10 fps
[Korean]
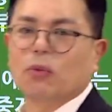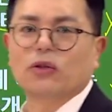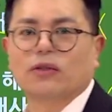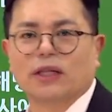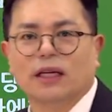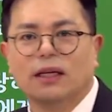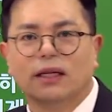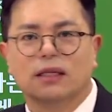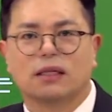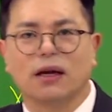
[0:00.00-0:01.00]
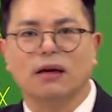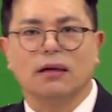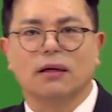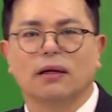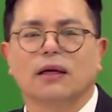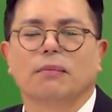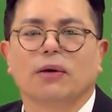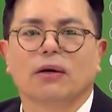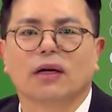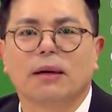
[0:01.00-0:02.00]
목소리 치!
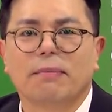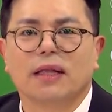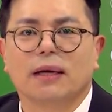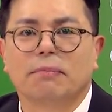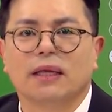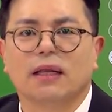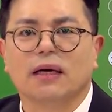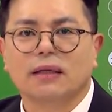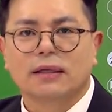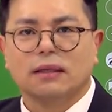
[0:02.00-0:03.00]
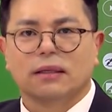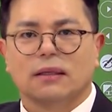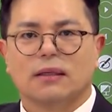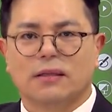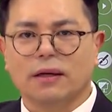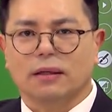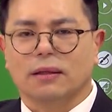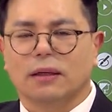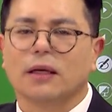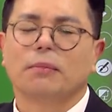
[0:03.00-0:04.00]
폐업기간 뺐나 안 뺐나? 치!
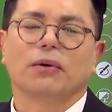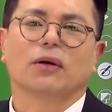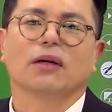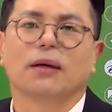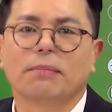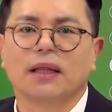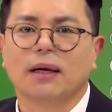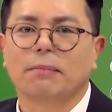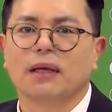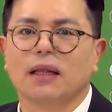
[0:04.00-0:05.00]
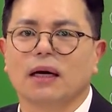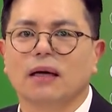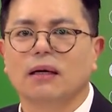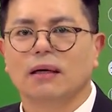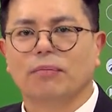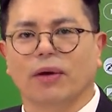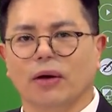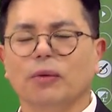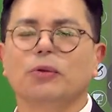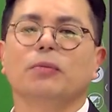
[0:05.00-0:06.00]
폐업기간 뺐나 안 뺐나?
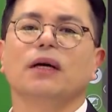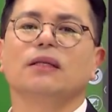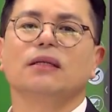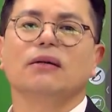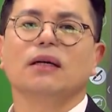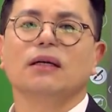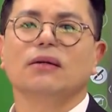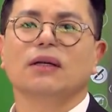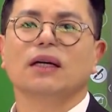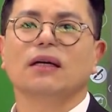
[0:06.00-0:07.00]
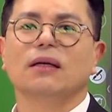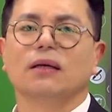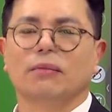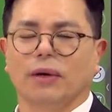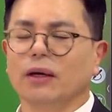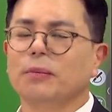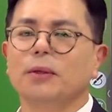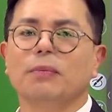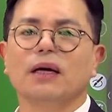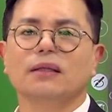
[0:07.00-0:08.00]
폐업도 반성한 거야?
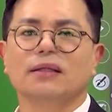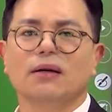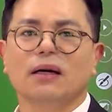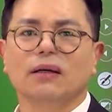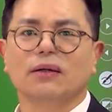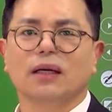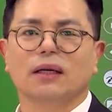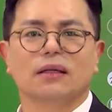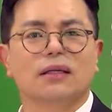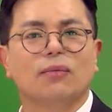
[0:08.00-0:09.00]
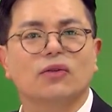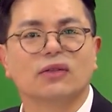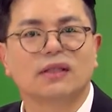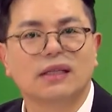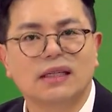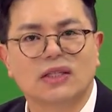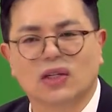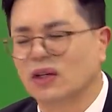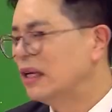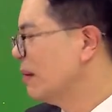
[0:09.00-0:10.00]
폐업도 반성한 거야? 제 목소리
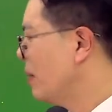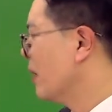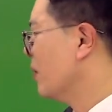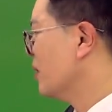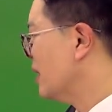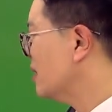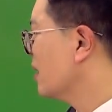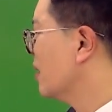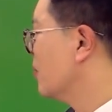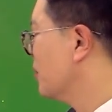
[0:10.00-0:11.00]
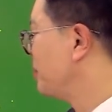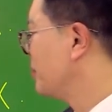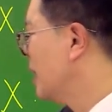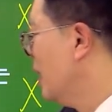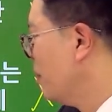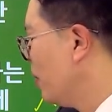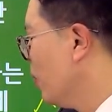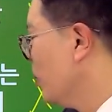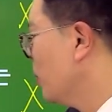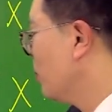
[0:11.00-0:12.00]
들리죠? 봐요, 예상대로.
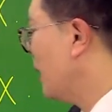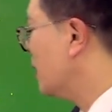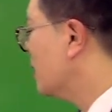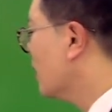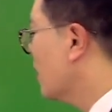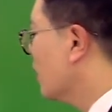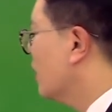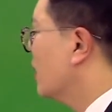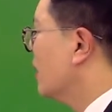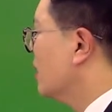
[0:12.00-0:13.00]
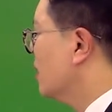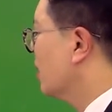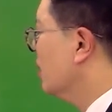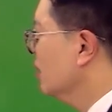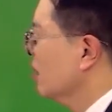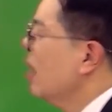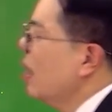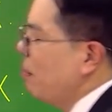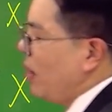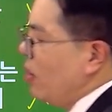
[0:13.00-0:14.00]
폐업도 반성한 거야 라는 얘기는
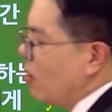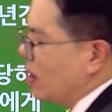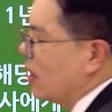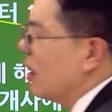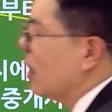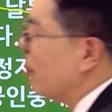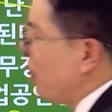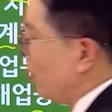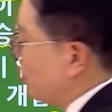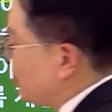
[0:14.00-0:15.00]
폐업 기간과 폐업